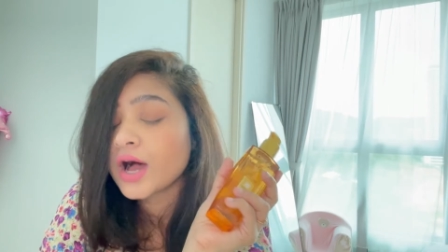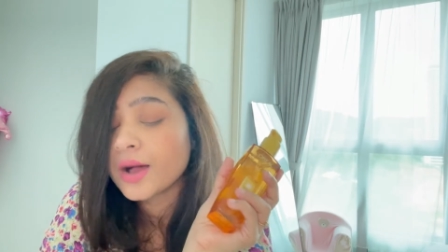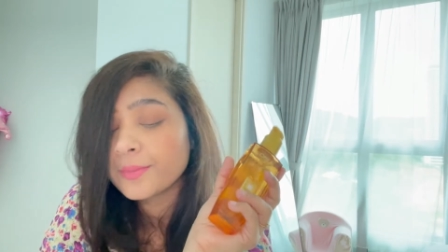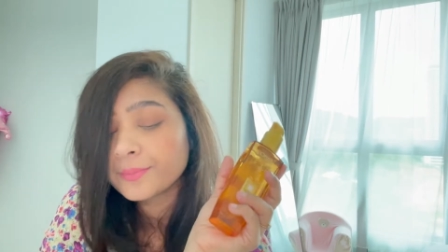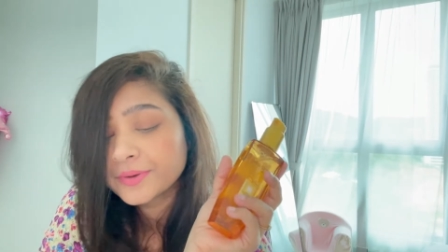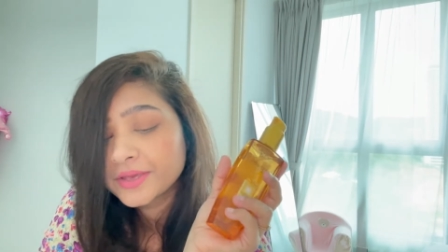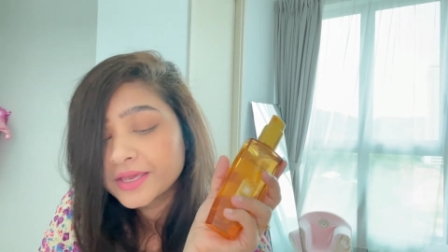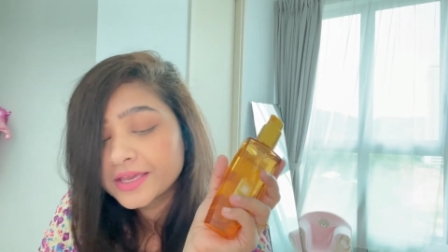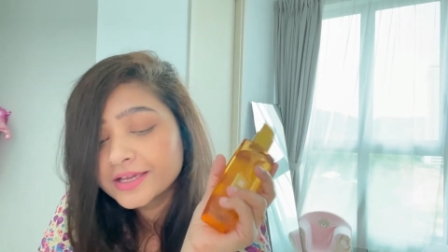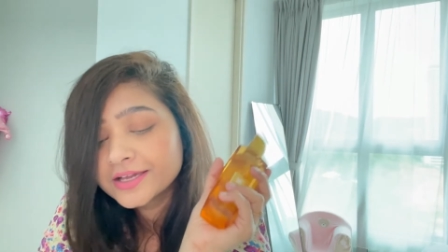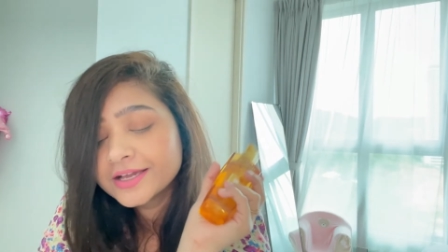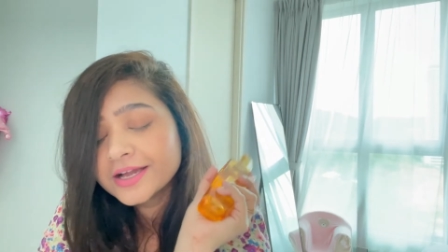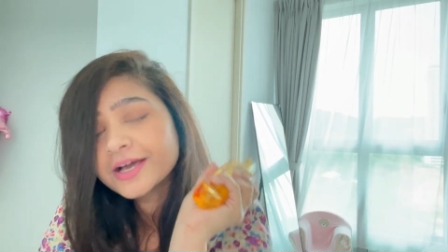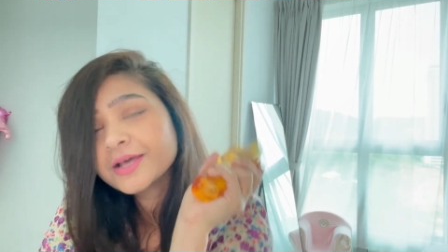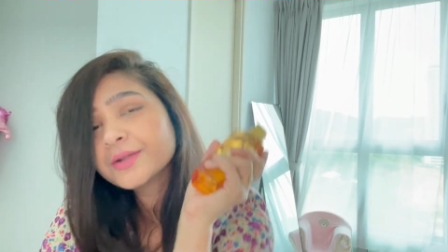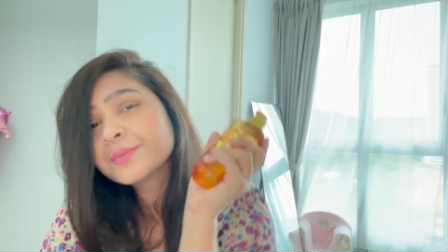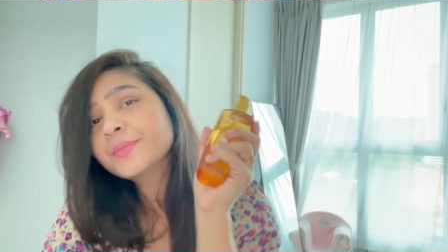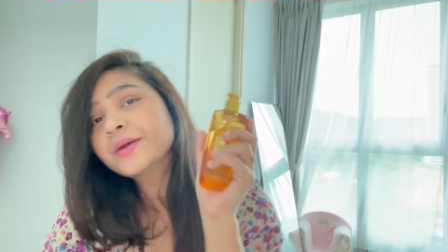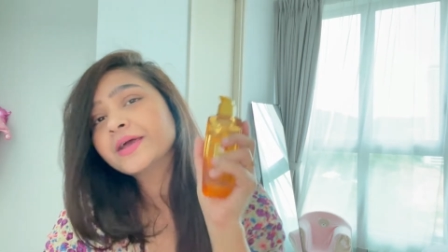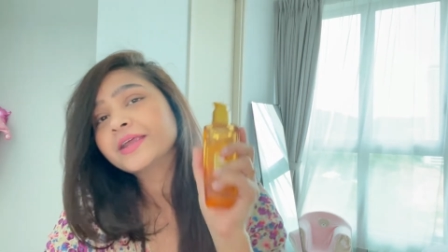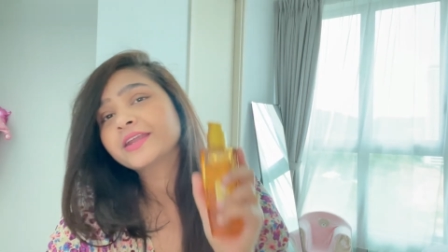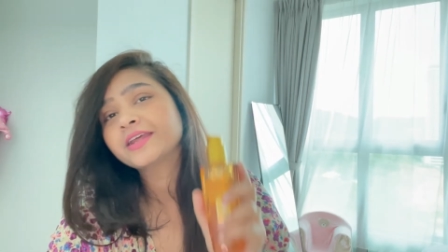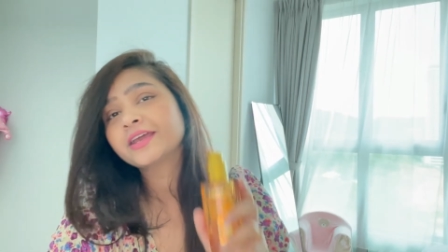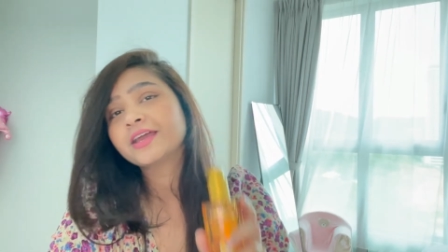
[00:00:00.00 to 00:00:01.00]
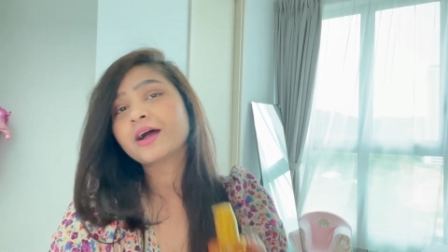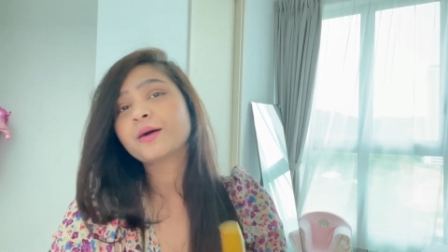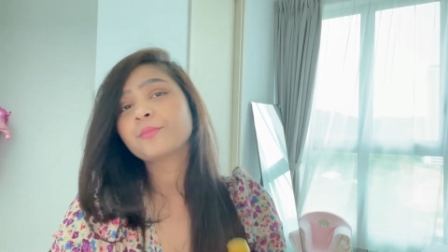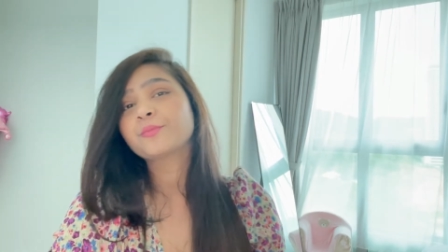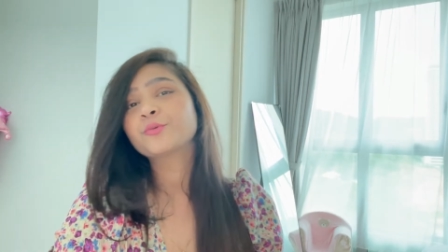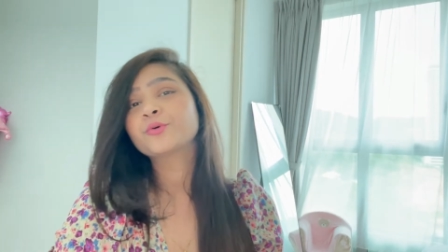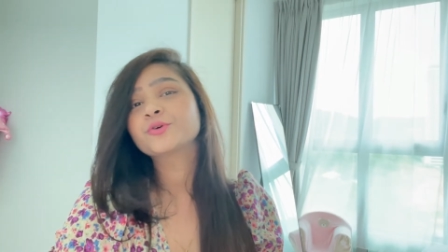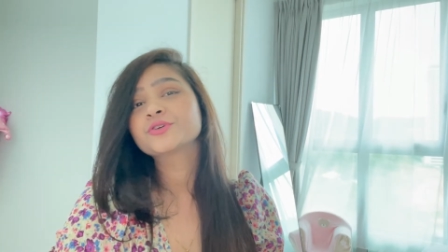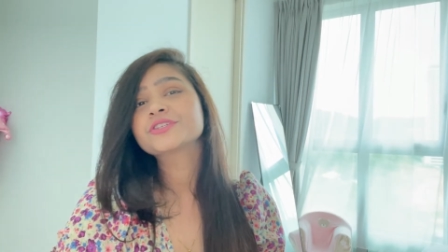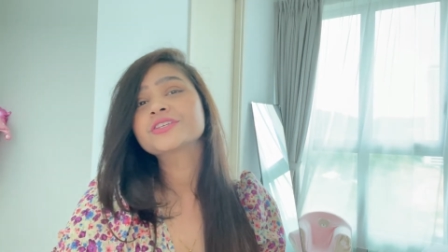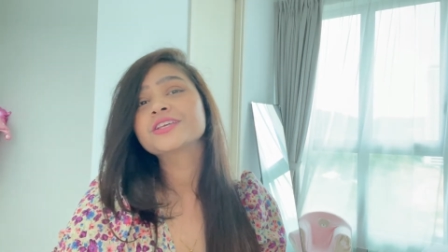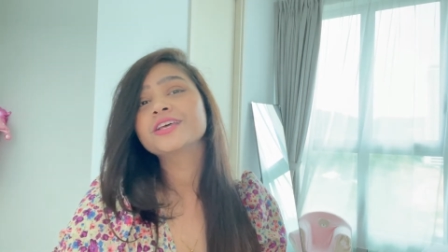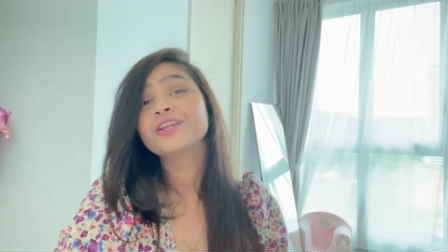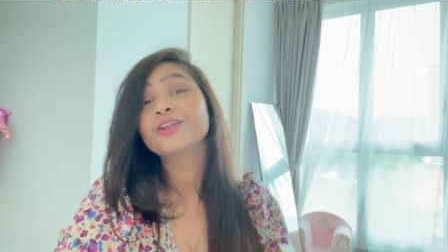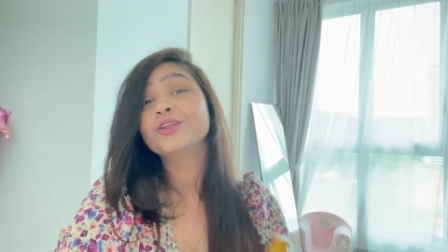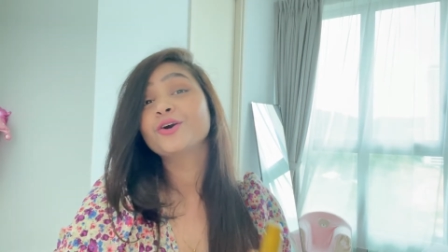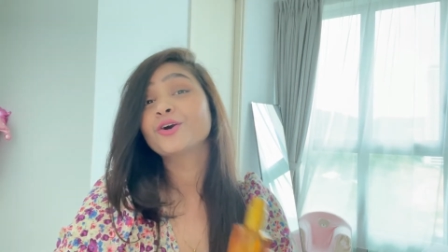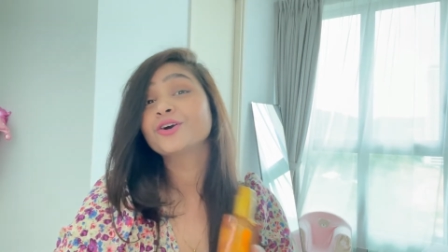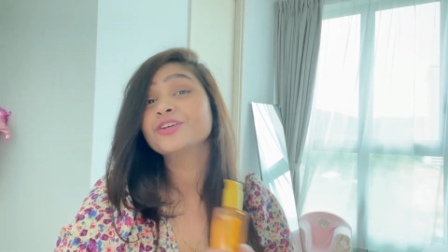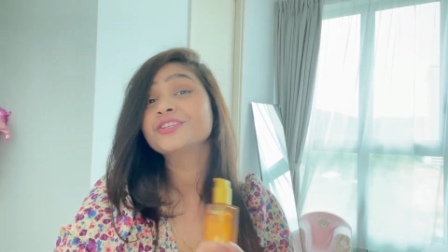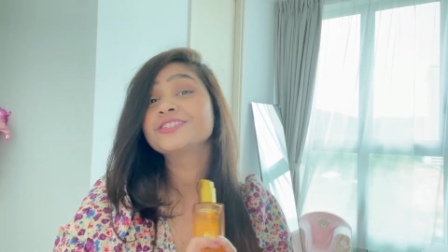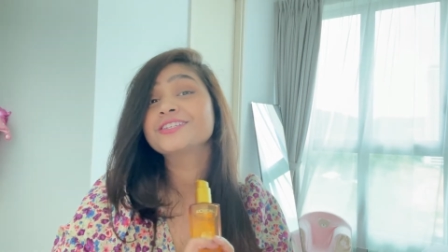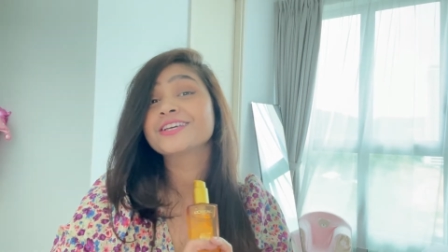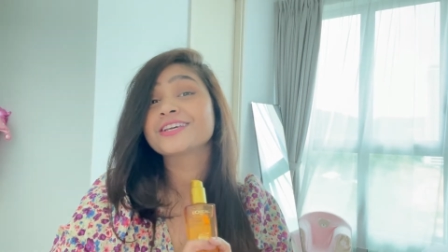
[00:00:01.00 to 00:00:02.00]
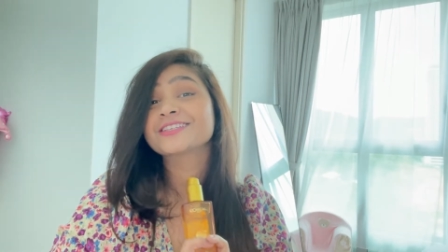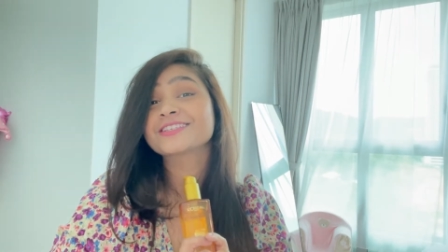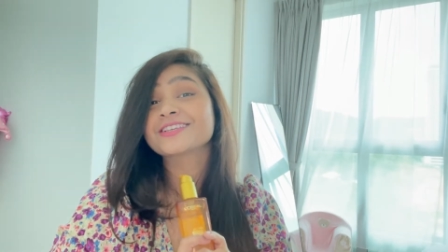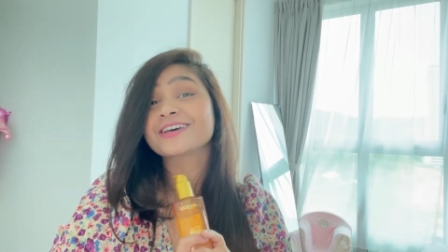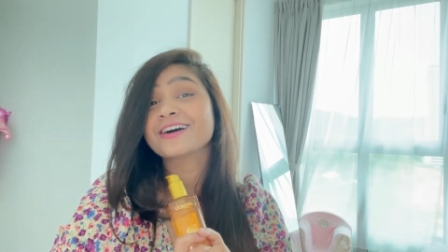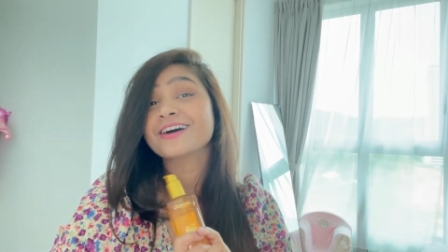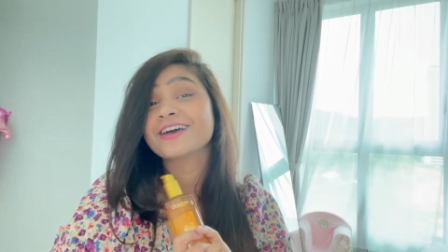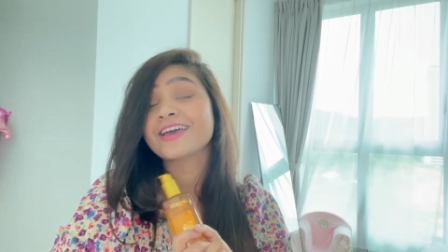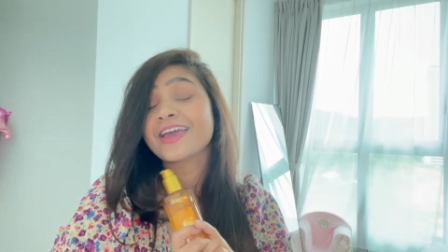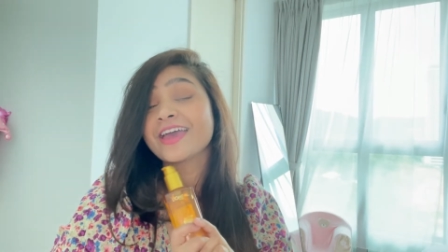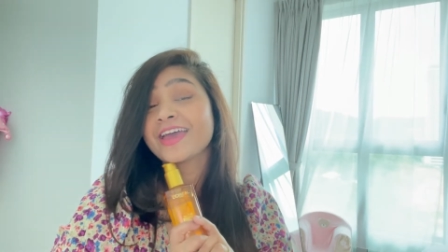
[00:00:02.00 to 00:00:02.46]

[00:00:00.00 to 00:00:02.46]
आपके घर बैठे आपको सलोन जैसा